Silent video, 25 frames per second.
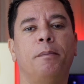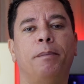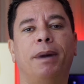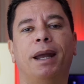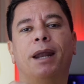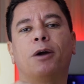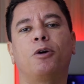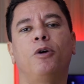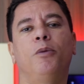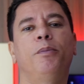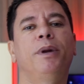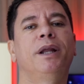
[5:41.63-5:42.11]

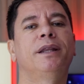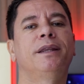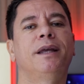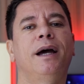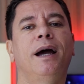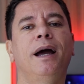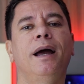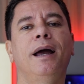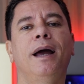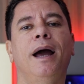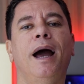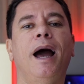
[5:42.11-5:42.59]
Para
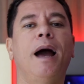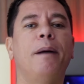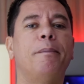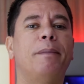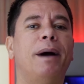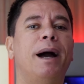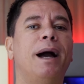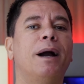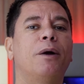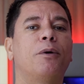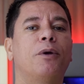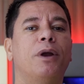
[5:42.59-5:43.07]
completar, a
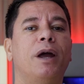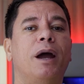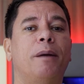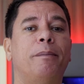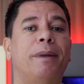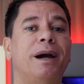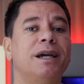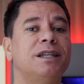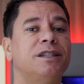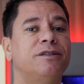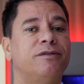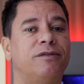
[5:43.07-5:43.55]
macro é a
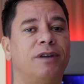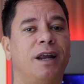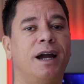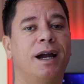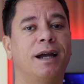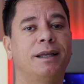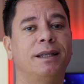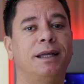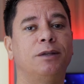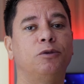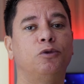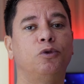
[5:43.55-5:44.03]
mais
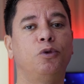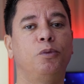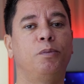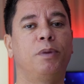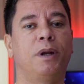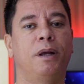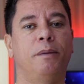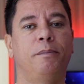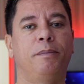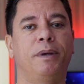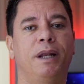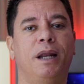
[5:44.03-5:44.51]
fraca da
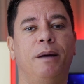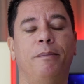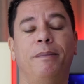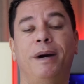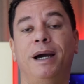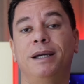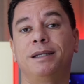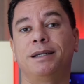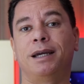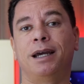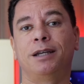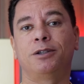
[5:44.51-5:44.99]
dupla, pela
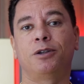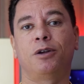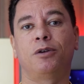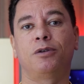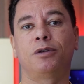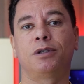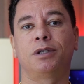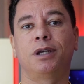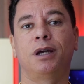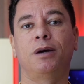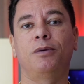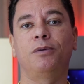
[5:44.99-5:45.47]
baixa
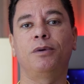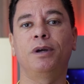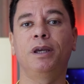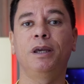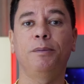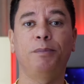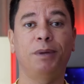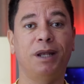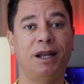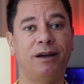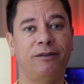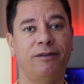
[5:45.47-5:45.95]
resolução e
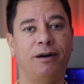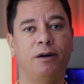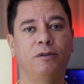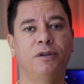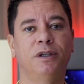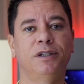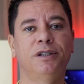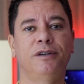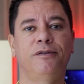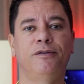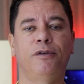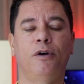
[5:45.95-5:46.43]
pela
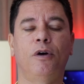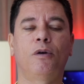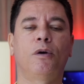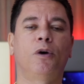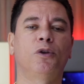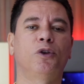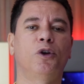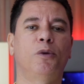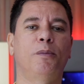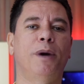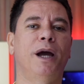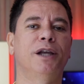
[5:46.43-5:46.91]
falta de foco
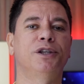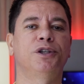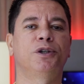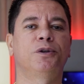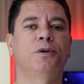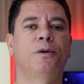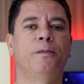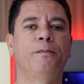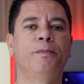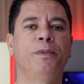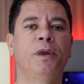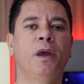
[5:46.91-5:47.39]
automático.
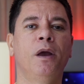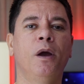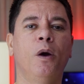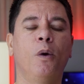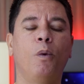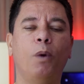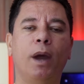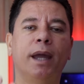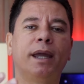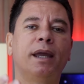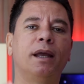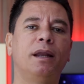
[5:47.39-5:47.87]

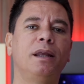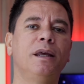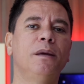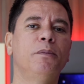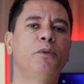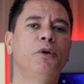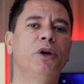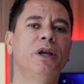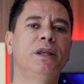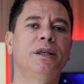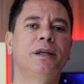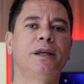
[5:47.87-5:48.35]
O
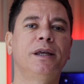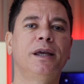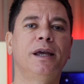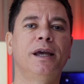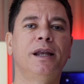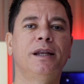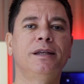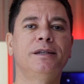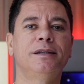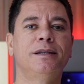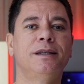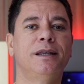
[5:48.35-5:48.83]
equilíbrio entre
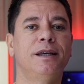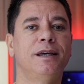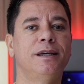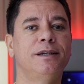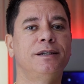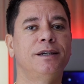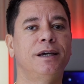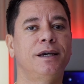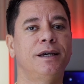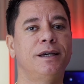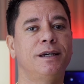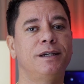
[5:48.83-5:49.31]
eles
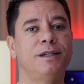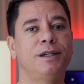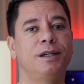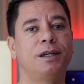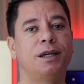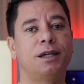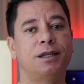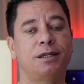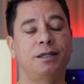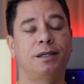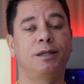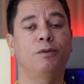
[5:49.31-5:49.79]
deixa este
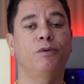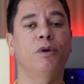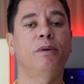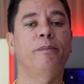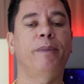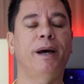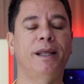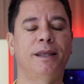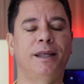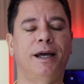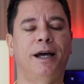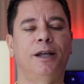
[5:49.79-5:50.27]
quesito
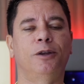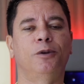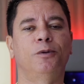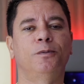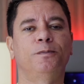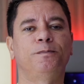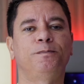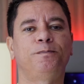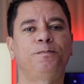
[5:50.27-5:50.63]
empatado.